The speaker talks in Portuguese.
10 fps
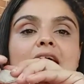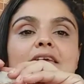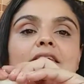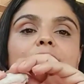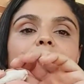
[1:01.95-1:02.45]

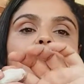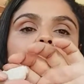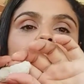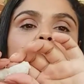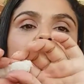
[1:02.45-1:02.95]
aqui.
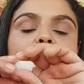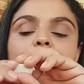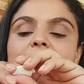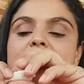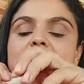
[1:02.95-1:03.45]
Peguei um
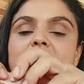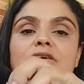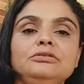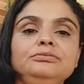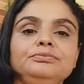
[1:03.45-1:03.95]
pedacinho.